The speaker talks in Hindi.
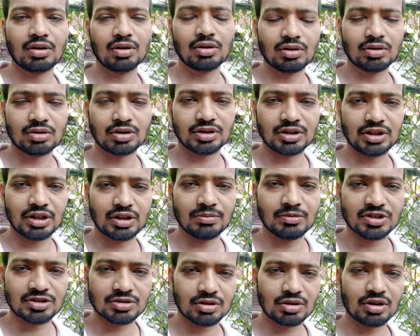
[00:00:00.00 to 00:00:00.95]
और ये
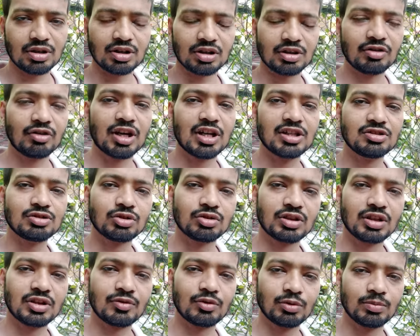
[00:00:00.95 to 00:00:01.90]
मिस्टर गंगवाल जो
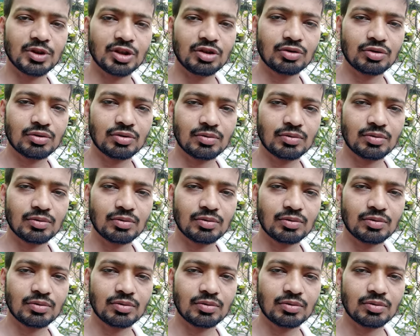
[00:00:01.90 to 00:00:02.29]
थे वो भी